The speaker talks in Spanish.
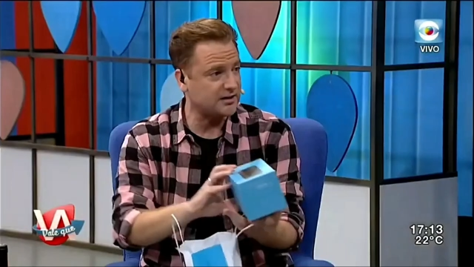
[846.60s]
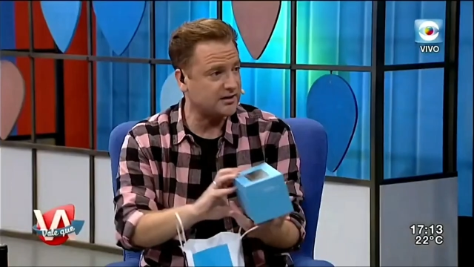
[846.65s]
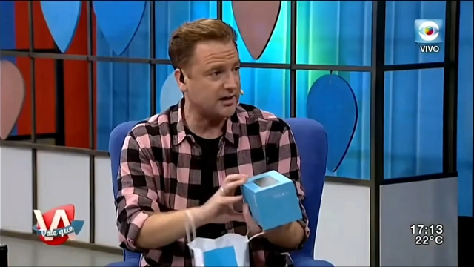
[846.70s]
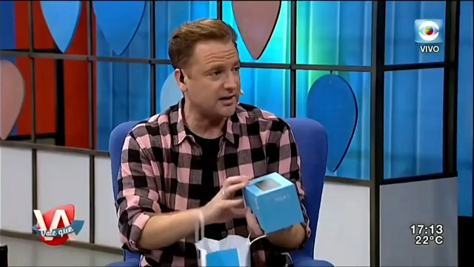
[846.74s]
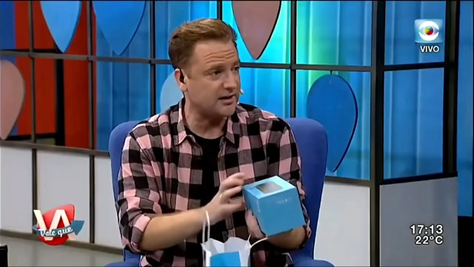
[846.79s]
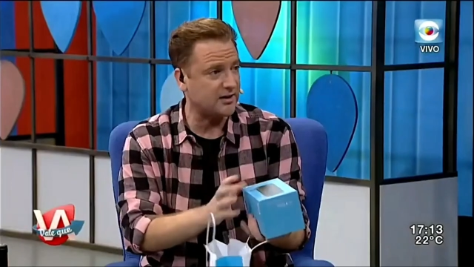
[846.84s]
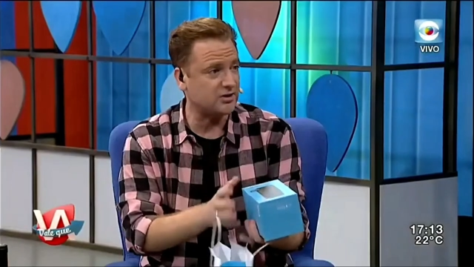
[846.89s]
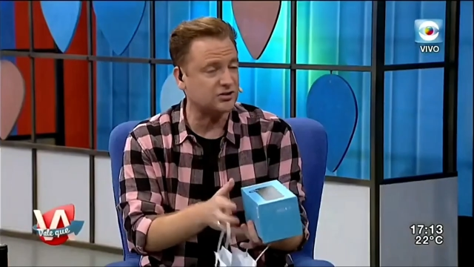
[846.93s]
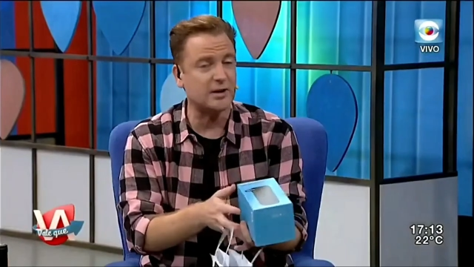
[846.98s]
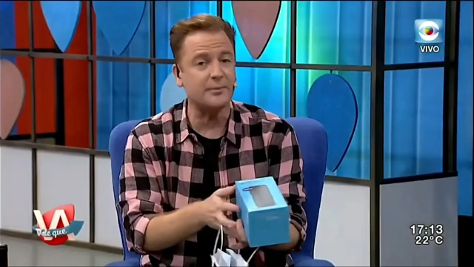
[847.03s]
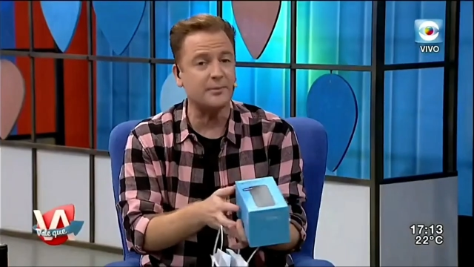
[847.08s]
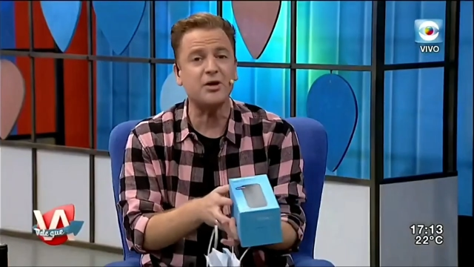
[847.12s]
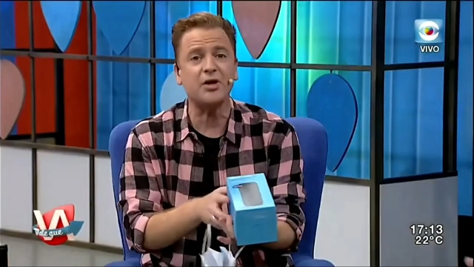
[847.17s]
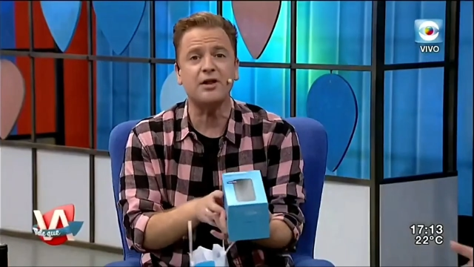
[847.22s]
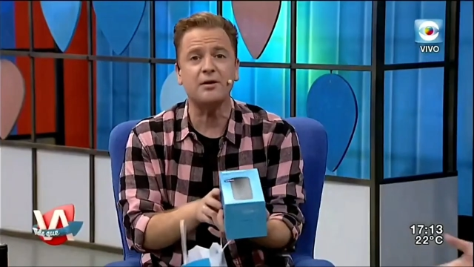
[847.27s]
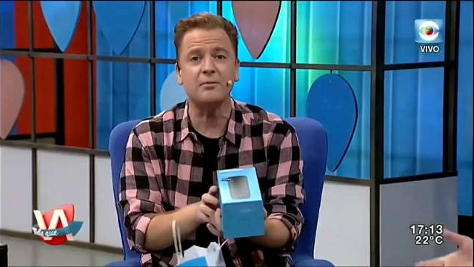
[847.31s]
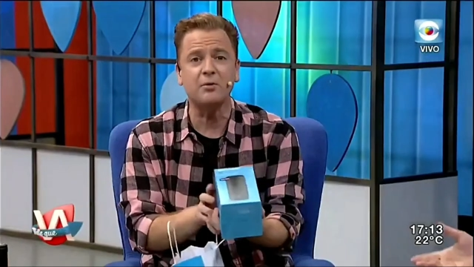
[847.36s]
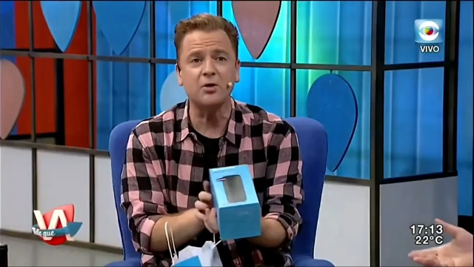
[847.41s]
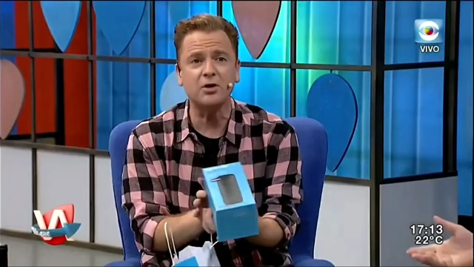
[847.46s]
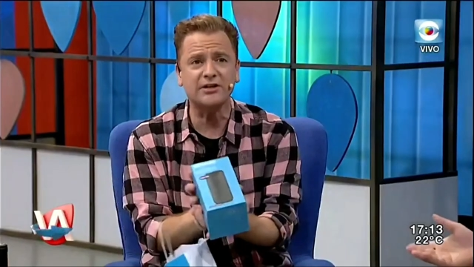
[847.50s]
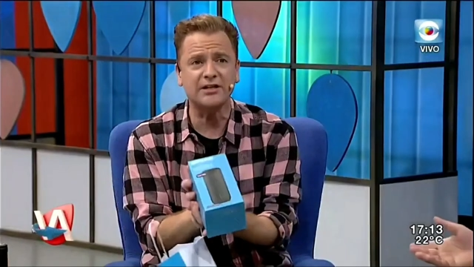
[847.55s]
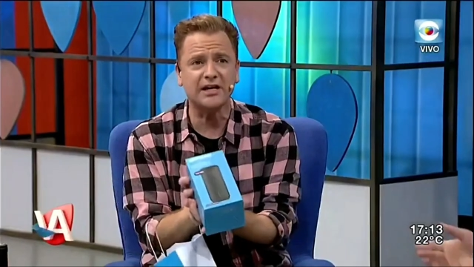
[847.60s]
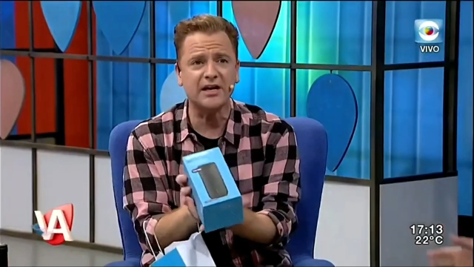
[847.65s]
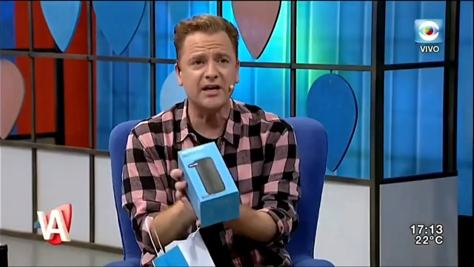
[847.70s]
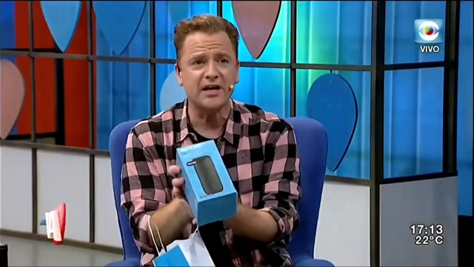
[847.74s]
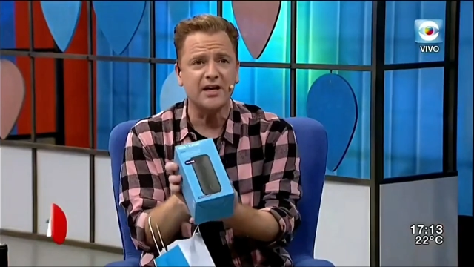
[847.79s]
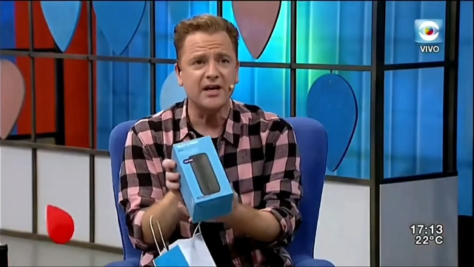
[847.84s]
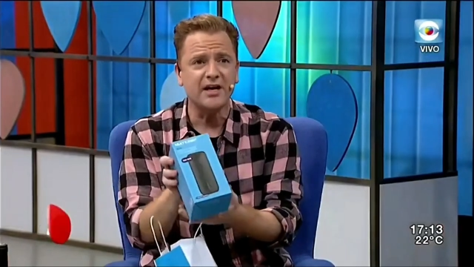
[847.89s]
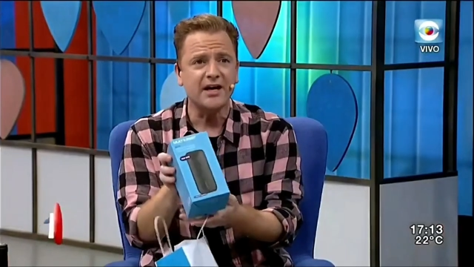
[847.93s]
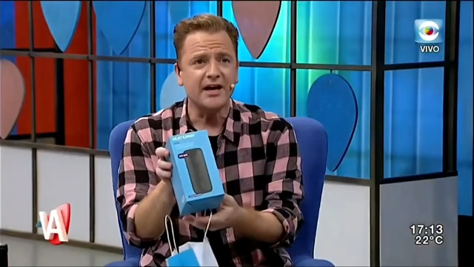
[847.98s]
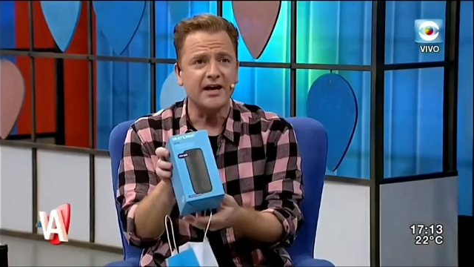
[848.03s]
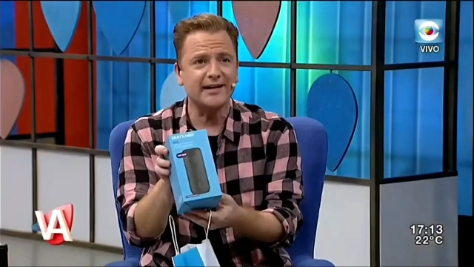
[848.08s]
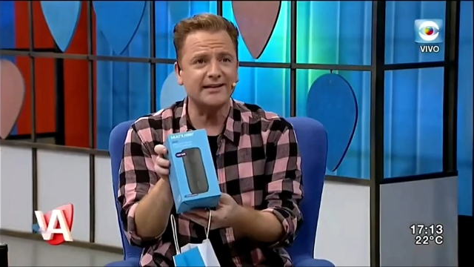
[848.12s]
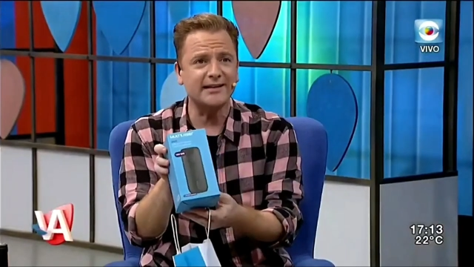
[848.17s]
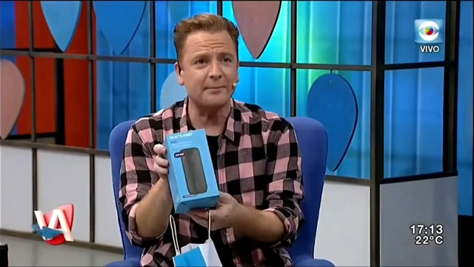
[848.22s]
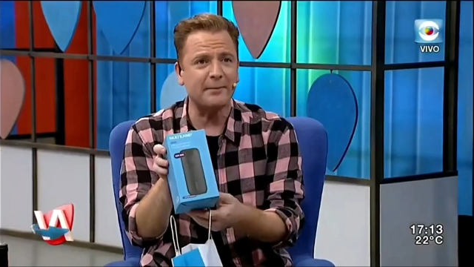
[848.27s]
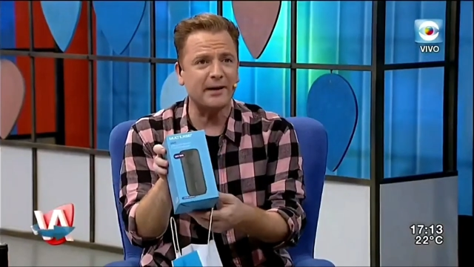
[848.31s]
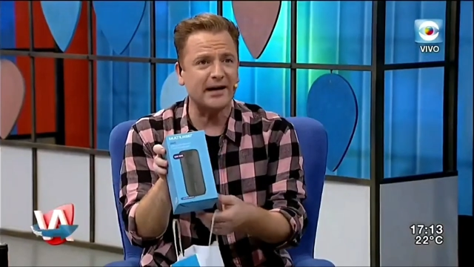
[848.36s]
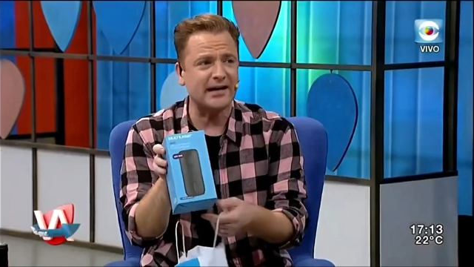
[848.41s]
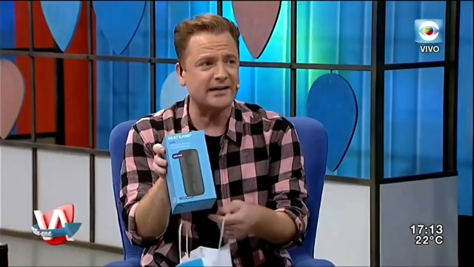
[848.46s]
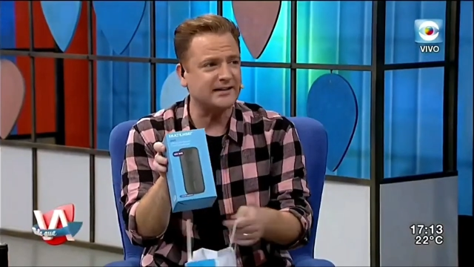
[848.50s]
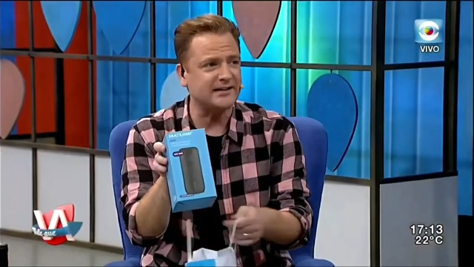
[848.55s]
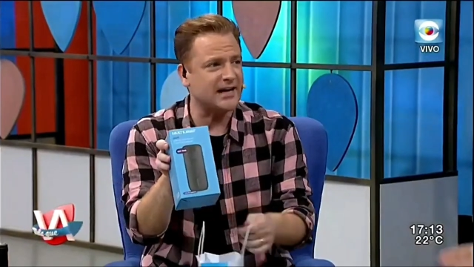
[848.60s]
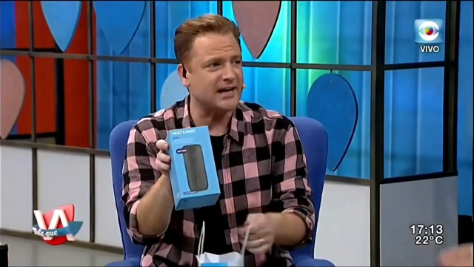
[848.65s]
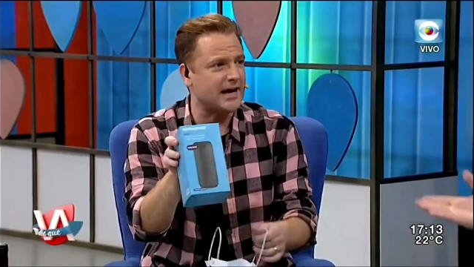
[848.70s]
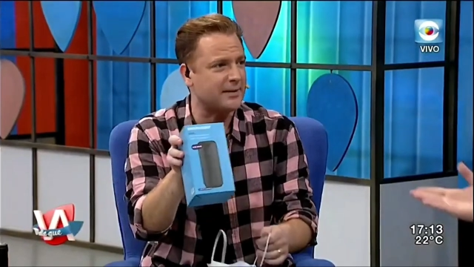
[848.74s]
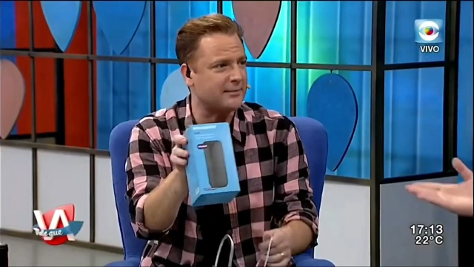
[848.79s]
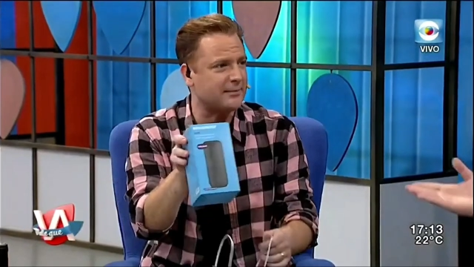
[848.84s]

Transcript: y este de los amigos de Multi, este parlante